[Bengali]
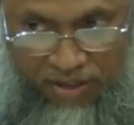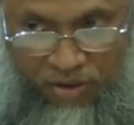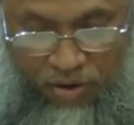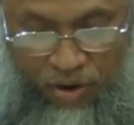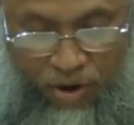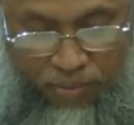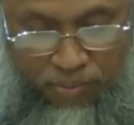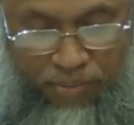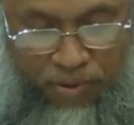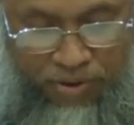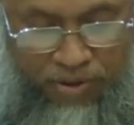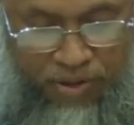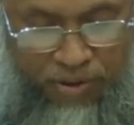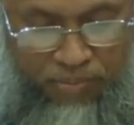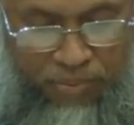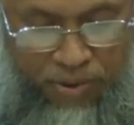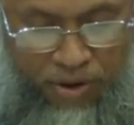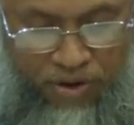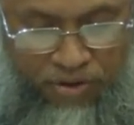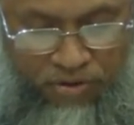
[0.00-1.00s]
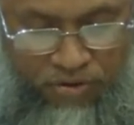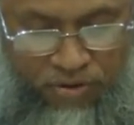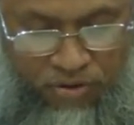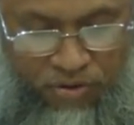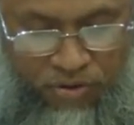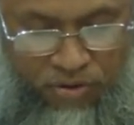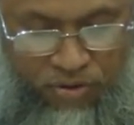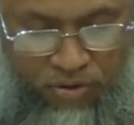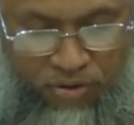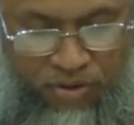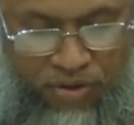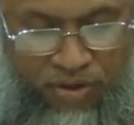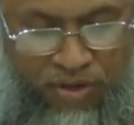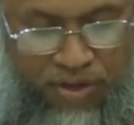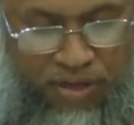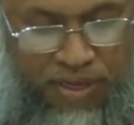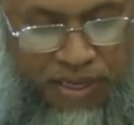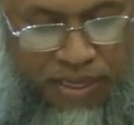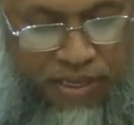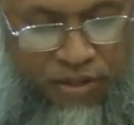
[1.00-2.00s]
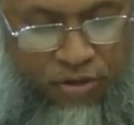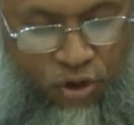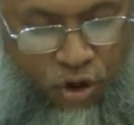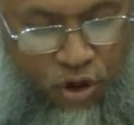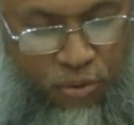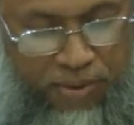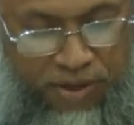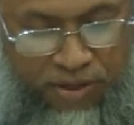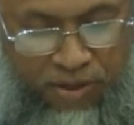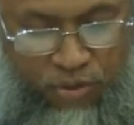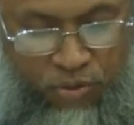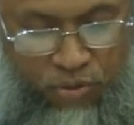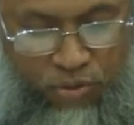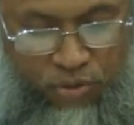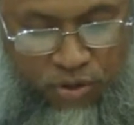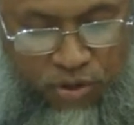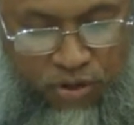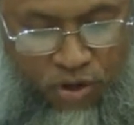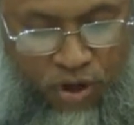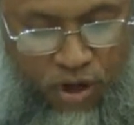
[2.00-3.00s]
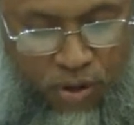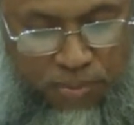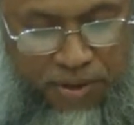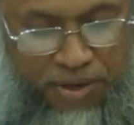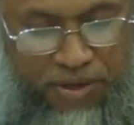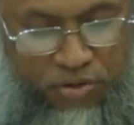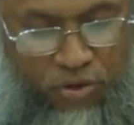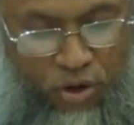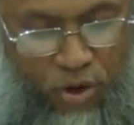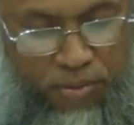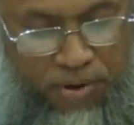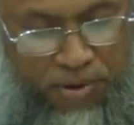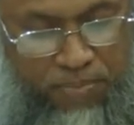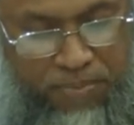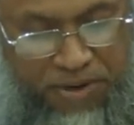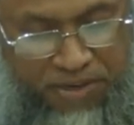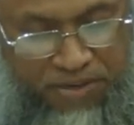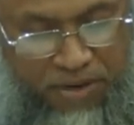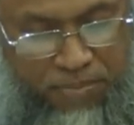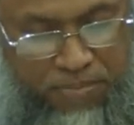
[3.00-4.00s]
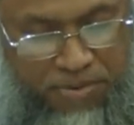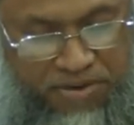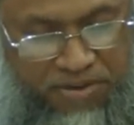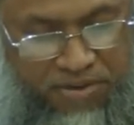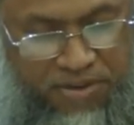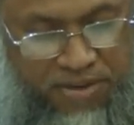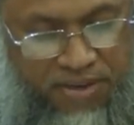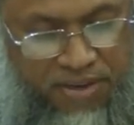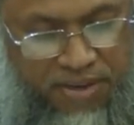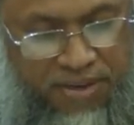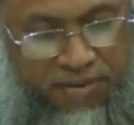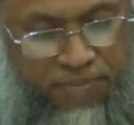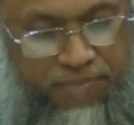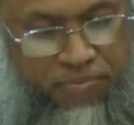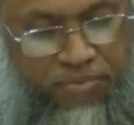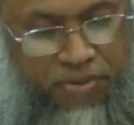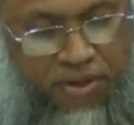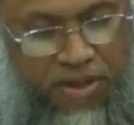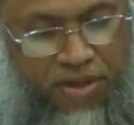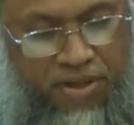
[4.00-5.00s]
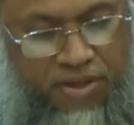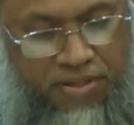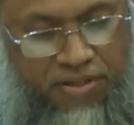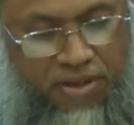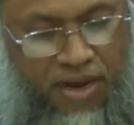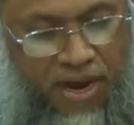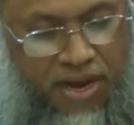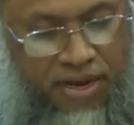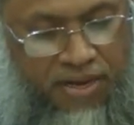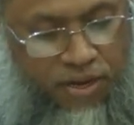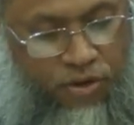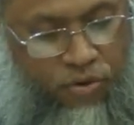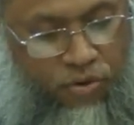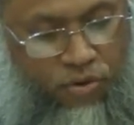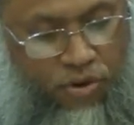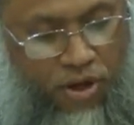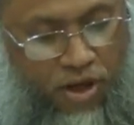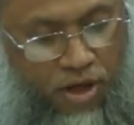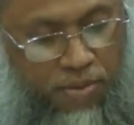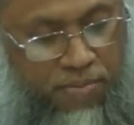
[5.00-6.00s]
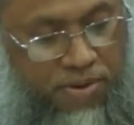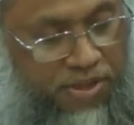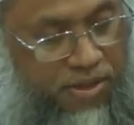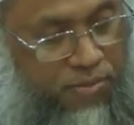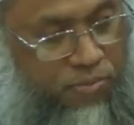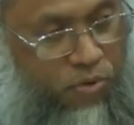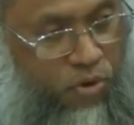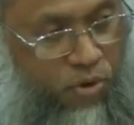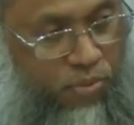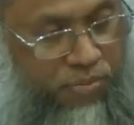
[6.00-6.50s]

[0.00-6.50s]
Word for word: থেকে অব্যাহতি পাওয়ার জন্য তবা তো করতে হবে তবার পাশাপাশি তাহারিরুর আকাবাতি